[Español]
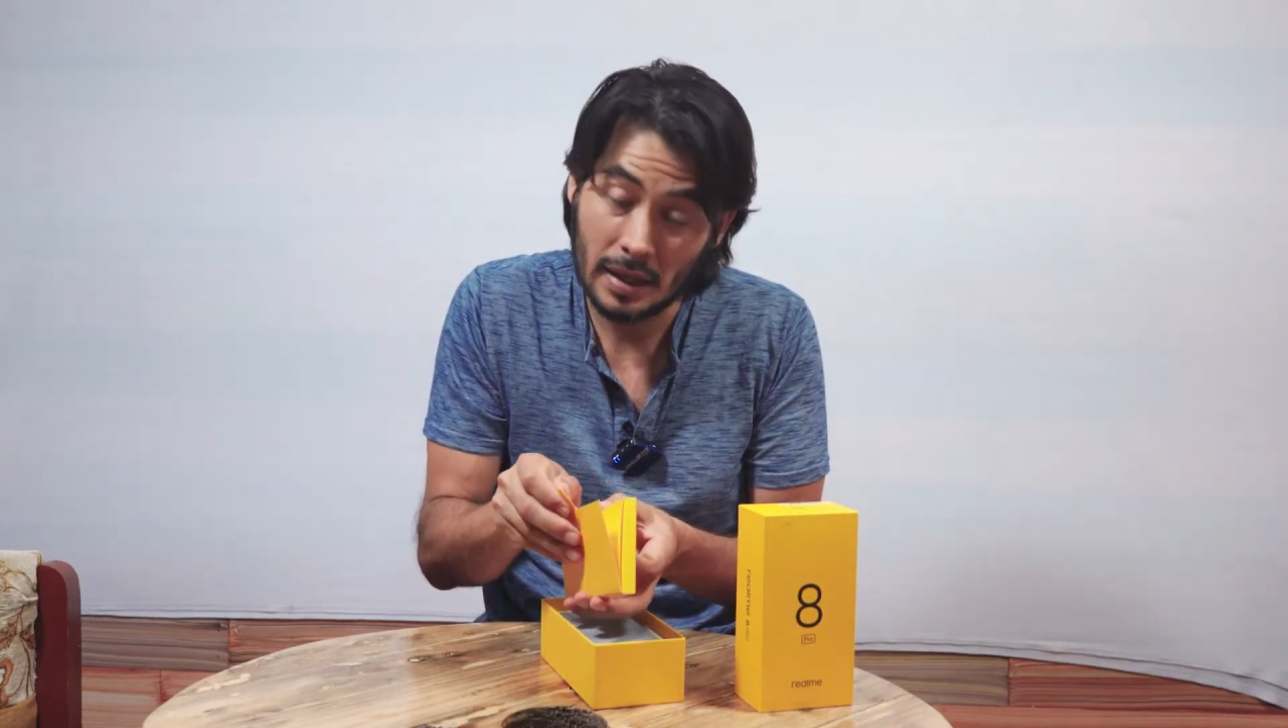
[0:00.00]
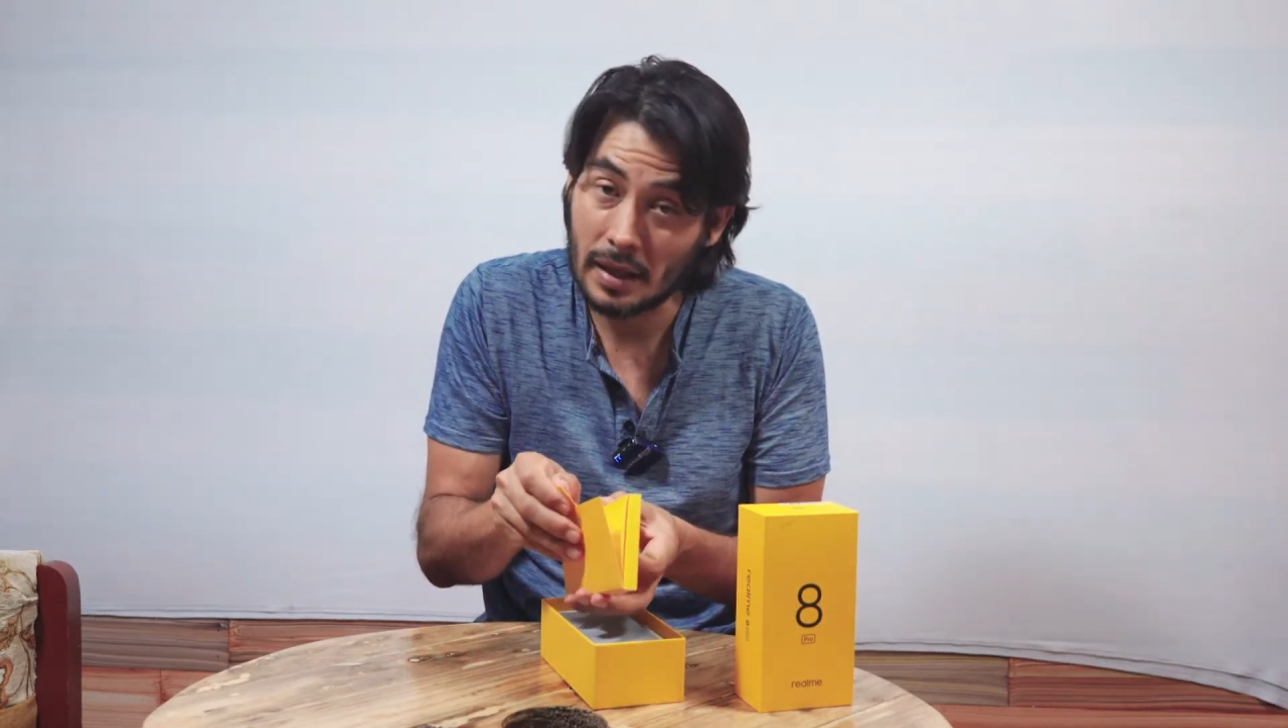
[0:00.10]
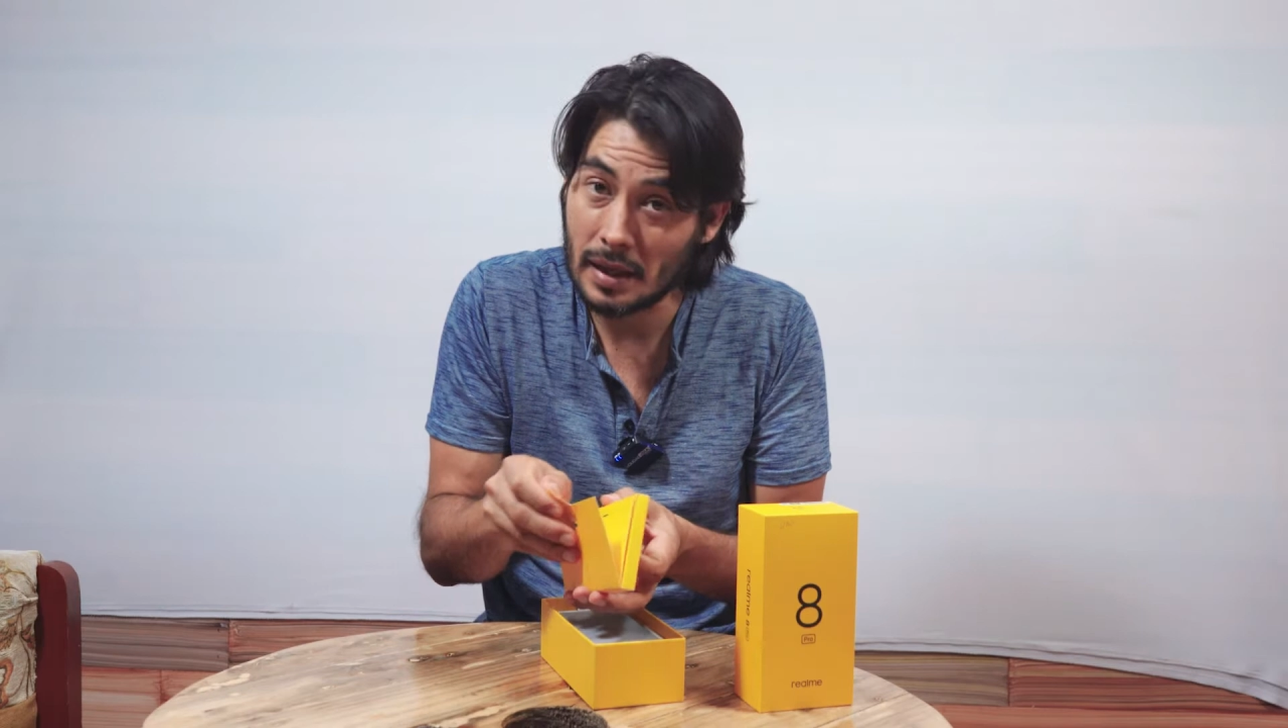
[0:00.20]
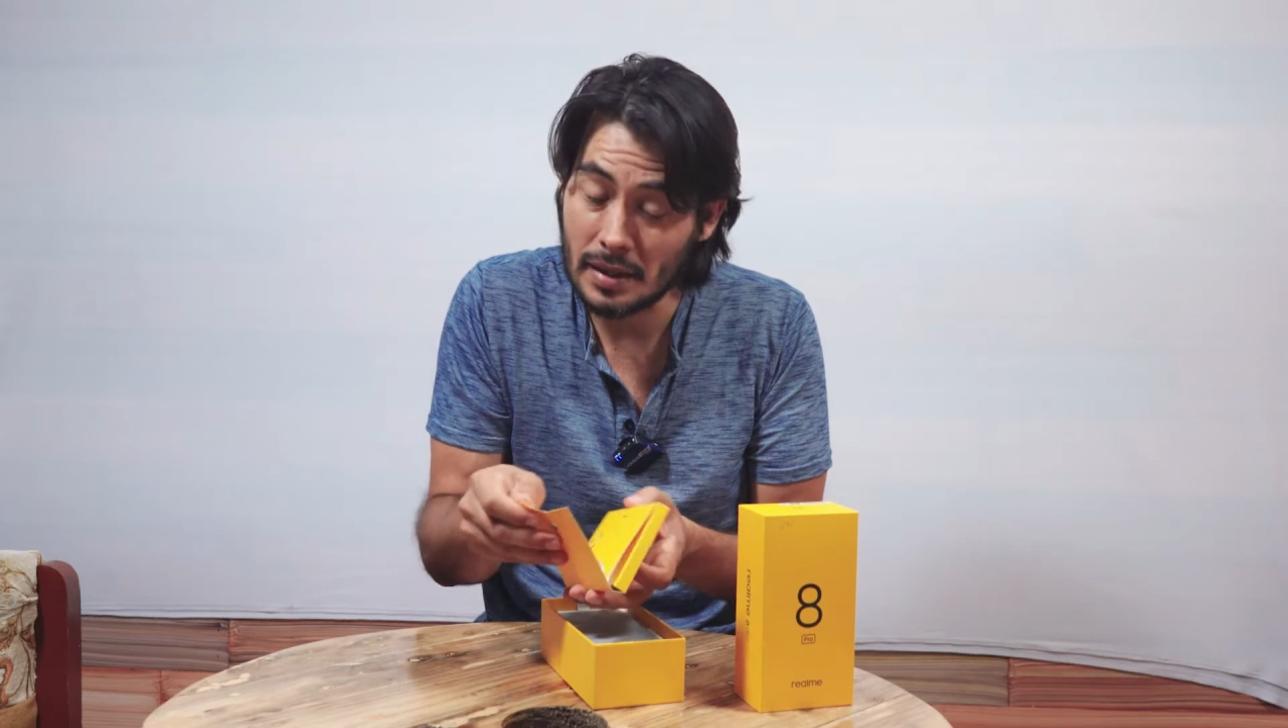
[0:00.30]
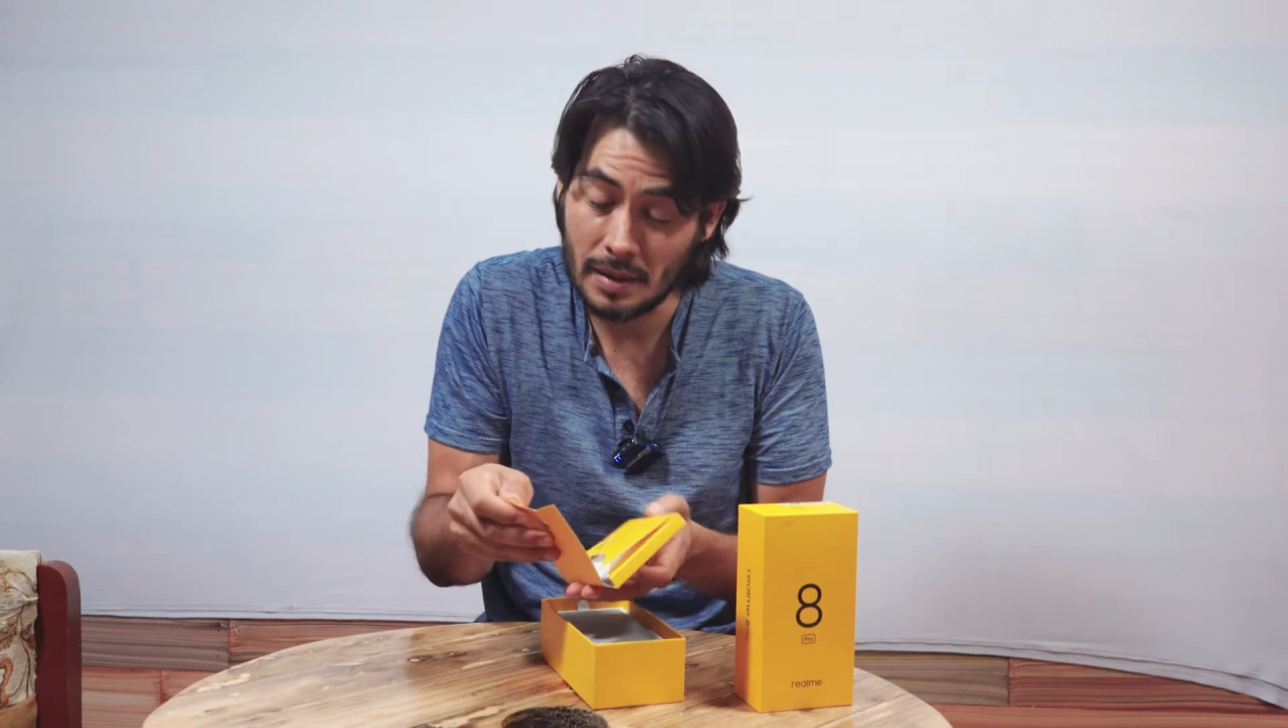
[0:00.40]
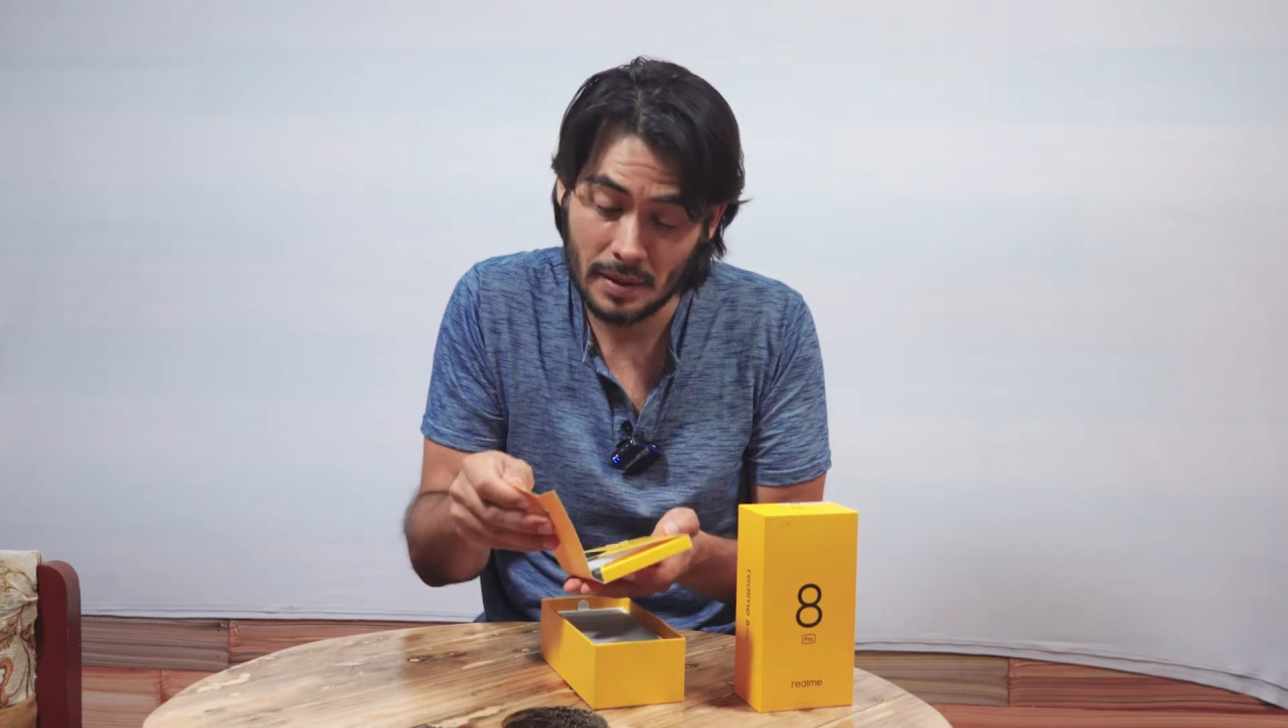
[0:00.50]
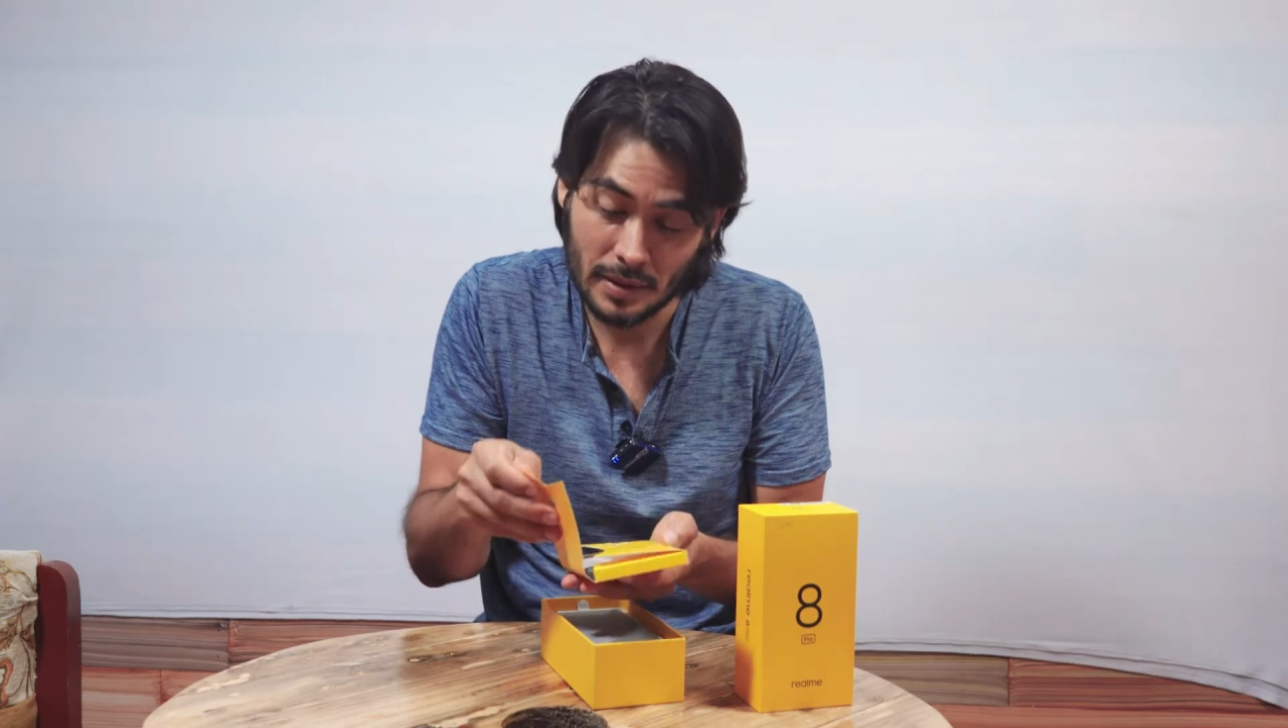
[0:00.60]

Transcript: el cassette